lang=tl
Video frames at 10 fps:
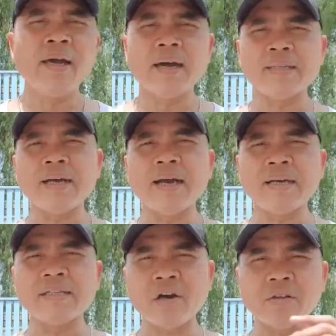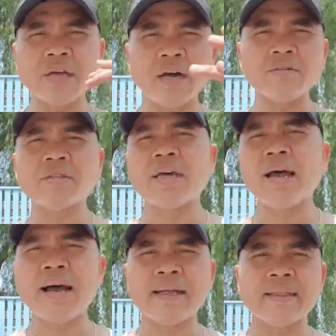At saka, shout out sa
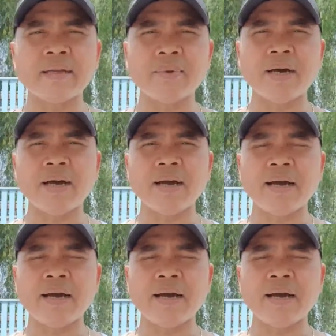lahat ng mga